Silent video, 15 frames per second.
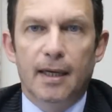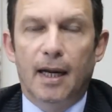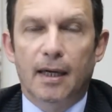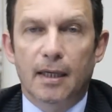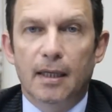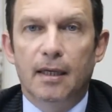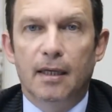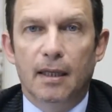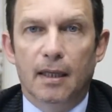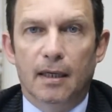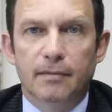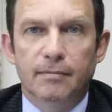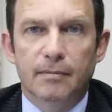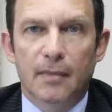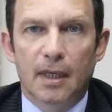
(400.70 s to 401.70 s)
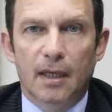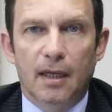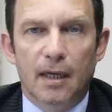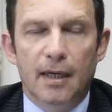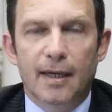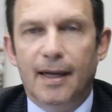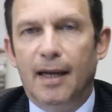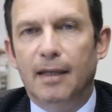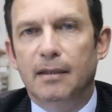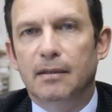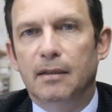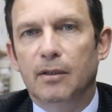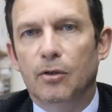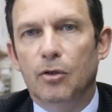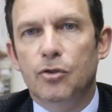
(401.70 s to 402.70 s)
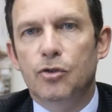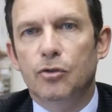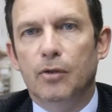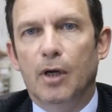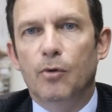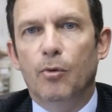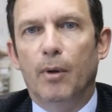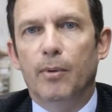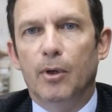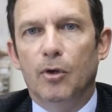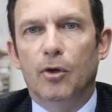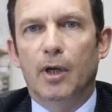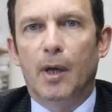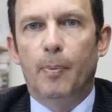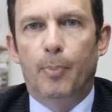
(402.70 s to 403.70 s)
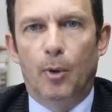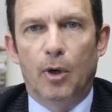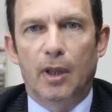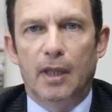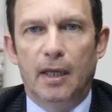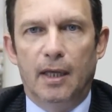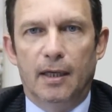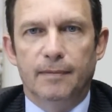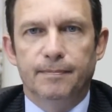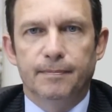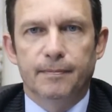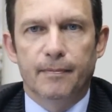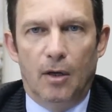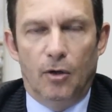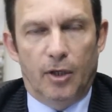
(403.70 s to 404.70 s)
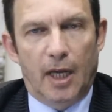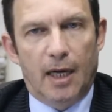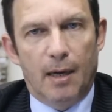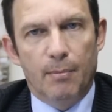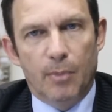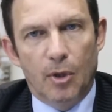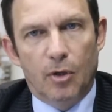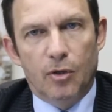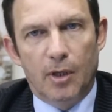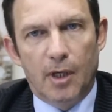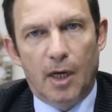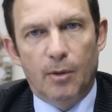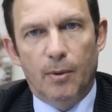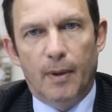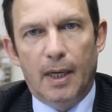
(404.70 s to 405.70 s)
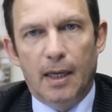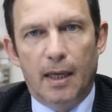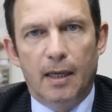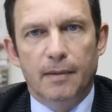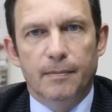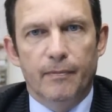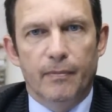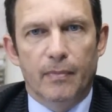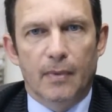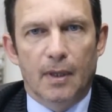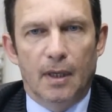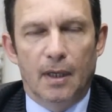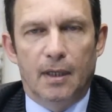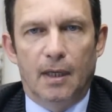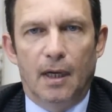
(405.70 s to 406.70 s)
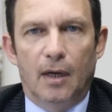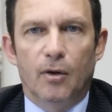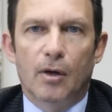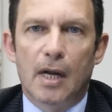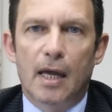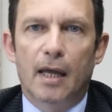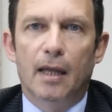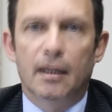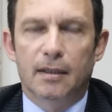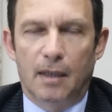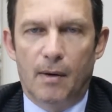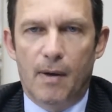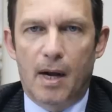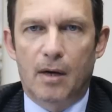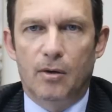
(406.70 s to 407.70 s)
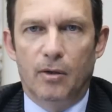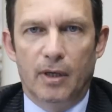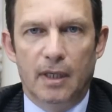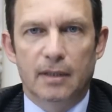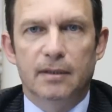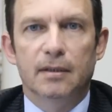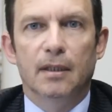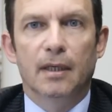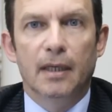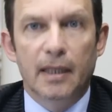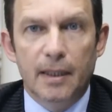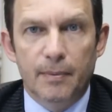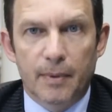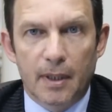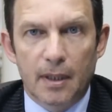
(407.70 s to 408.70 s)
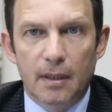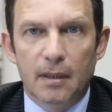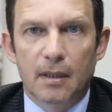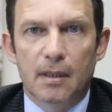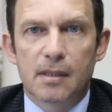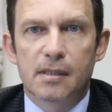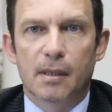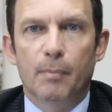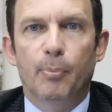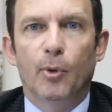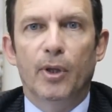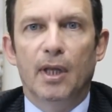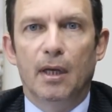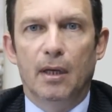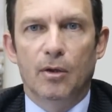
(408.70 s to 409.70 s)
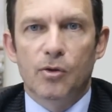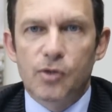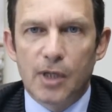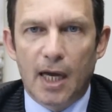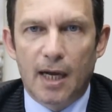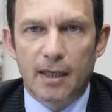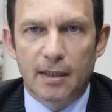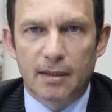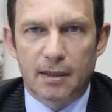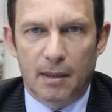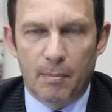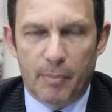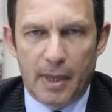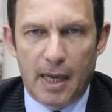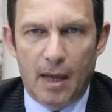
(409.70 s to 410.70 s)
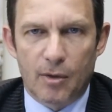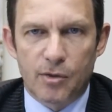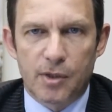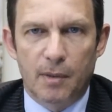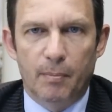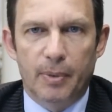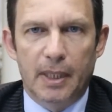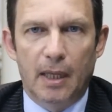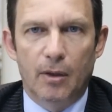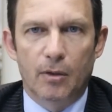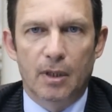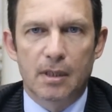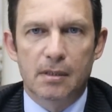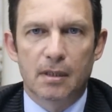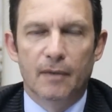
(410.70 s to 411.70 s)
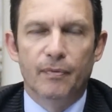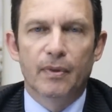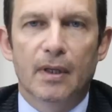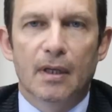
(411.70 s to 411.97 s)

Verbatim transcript: Era rígida, en general de 8 a 9 horas por día. Lo que cambió con la nueva ley es que la jornada de trabajo es libre, se puede negociar entre empleados y empleadores